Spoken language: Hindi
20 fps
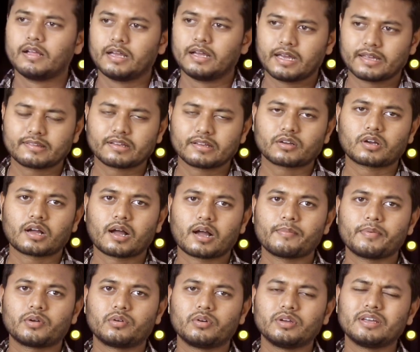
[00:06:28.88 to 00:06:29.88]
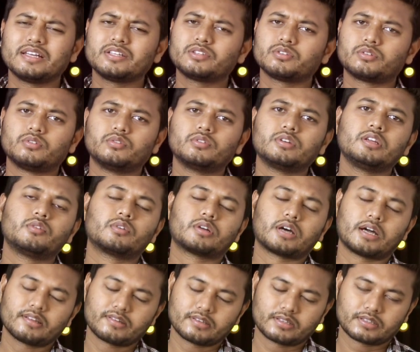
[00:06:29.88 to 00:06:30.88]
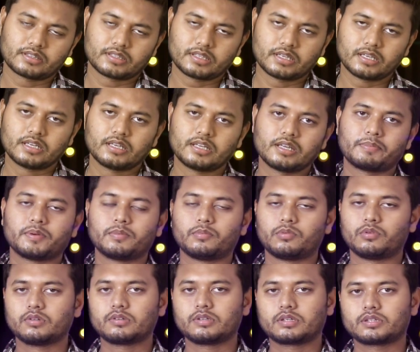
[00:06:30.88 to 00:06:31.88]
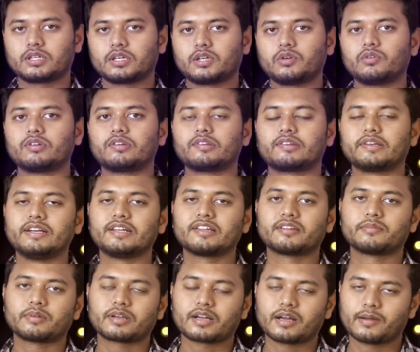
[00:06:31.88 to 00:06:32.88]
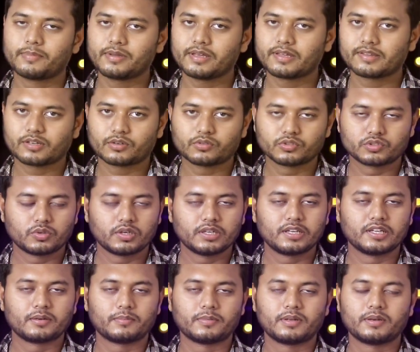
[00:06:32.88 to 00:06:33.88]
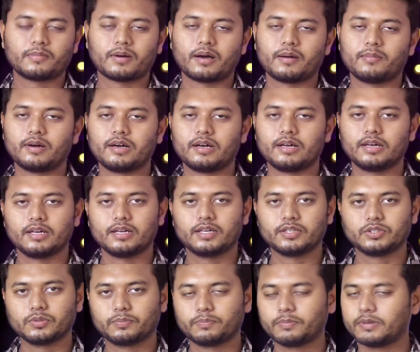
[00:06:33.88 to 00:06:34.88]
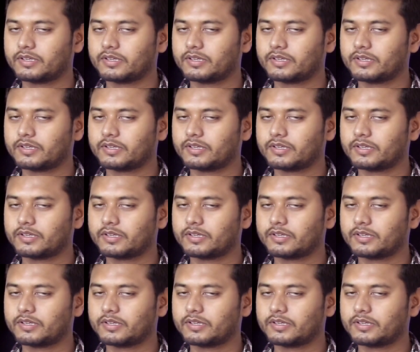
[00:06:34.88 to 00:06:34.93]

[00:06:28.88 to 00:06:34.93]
ऐसा काफ़ी कोई है जो उंगली उठा सकता है या फिर बोल सकता है क्योंकि रिसेंट डेज में काफ़ी ऐसा कुछ हुआ निर्मल बाबा है जो